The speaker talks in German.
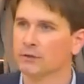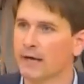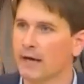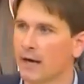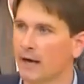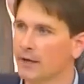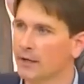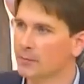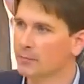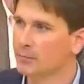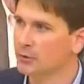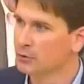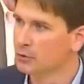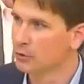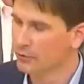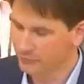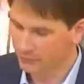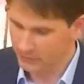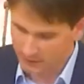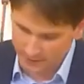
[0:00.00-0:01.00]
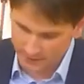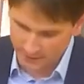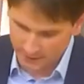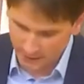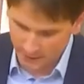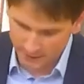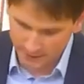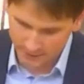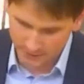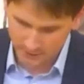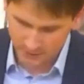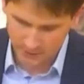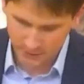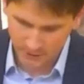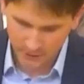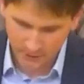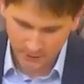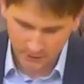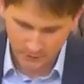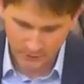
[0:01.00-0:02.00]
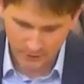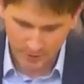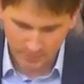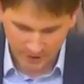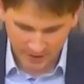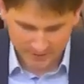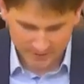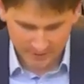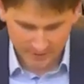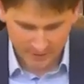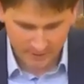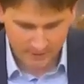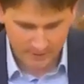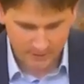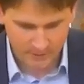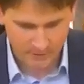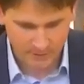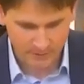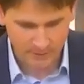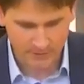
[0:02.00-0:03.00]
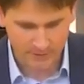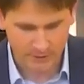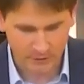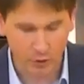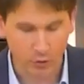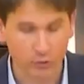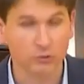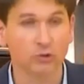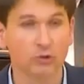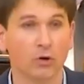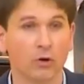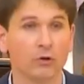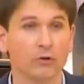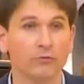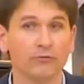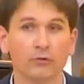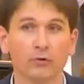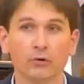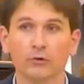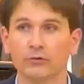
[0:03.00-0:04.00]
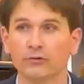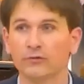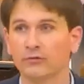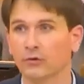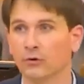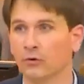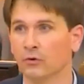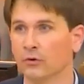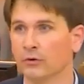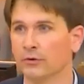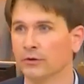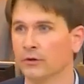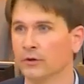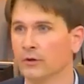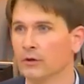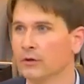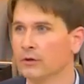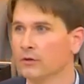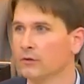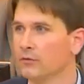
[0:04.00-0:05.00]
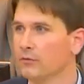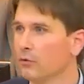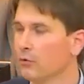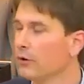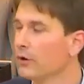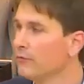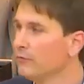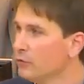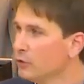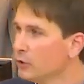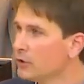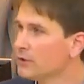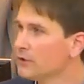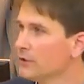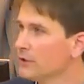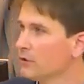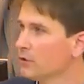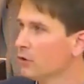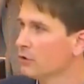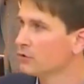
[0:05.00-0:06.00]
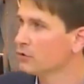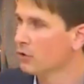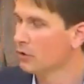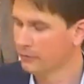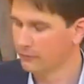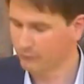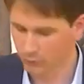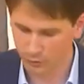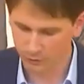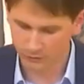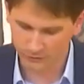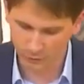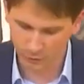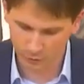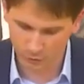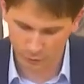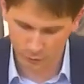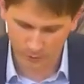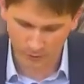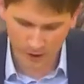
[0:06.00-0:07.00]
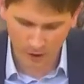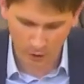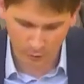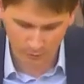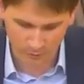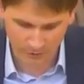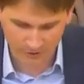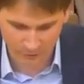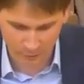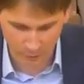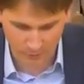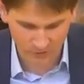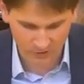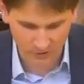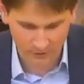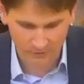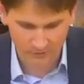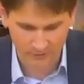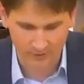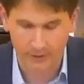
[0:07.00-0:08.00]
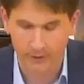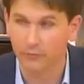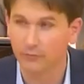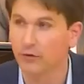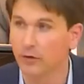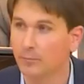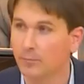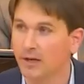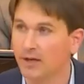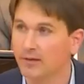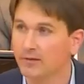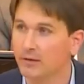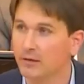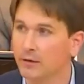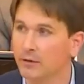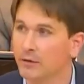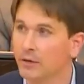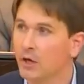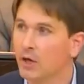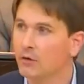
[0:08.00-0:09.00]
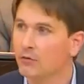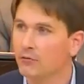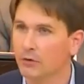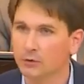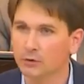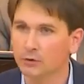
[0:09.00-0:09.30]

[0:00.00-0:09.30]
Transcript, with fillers: der Eilbedürftigkeit verbessert die Kontrollfunktion oder würde die Kontrollfunktion überhaupt nicht substanziell verbessern. Frau